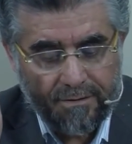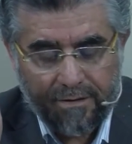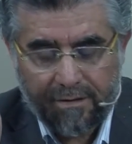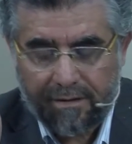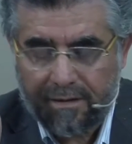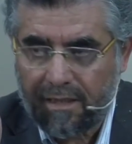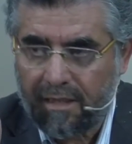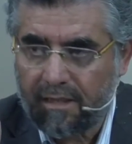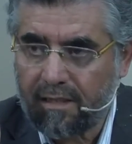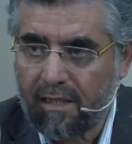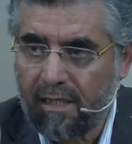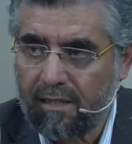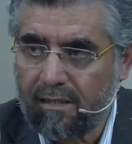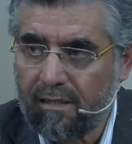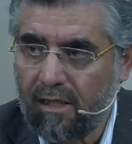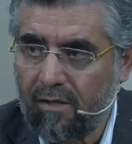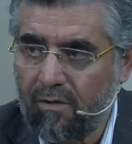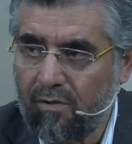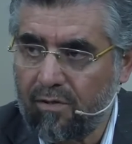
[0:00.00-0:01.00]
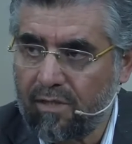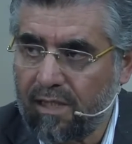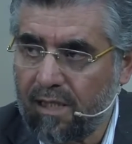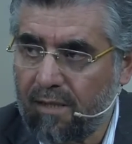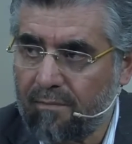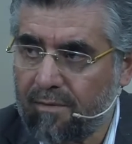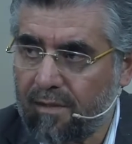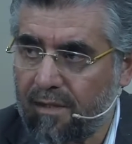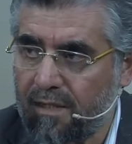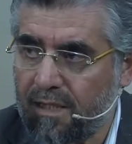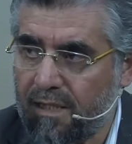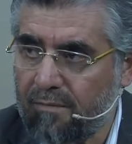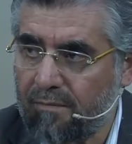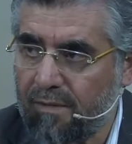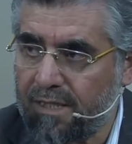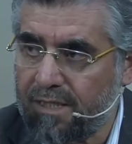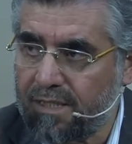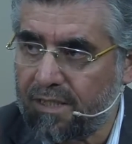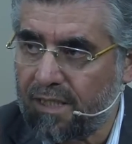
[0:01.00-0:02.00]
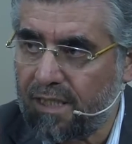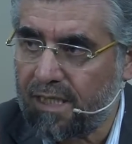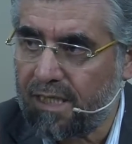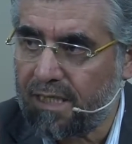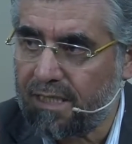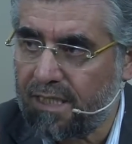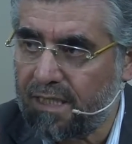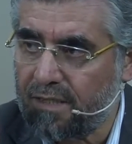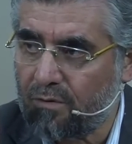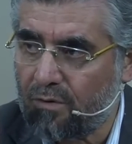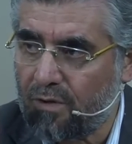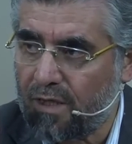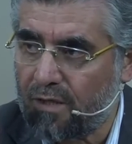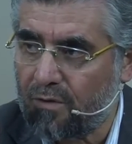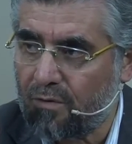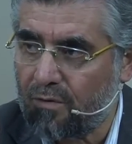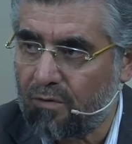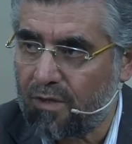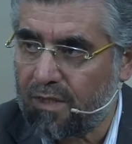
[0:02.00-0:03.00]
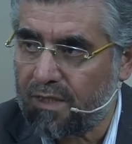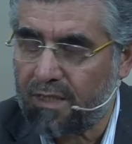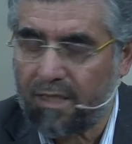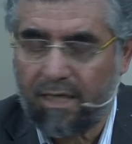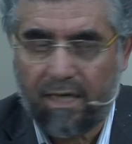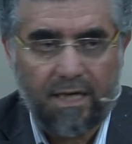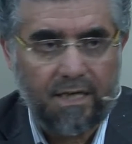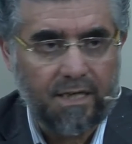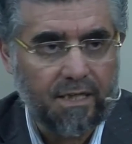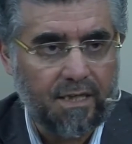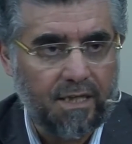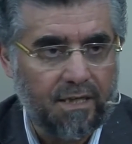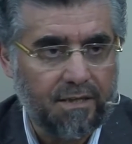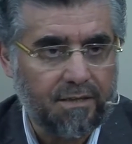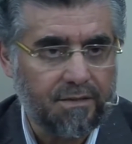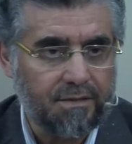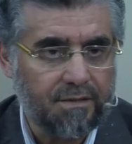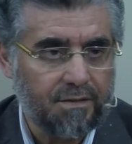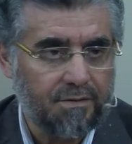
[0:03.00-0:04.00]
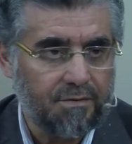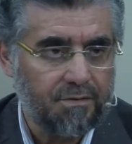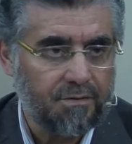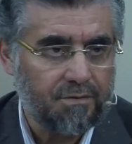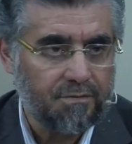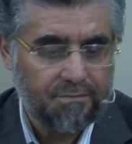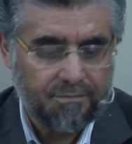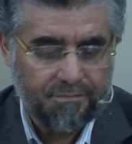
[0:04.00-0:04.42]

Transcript: şeytan daha önce yaptıkları bazı şeylerden dolayı onların ayağını kaydırdı diyor.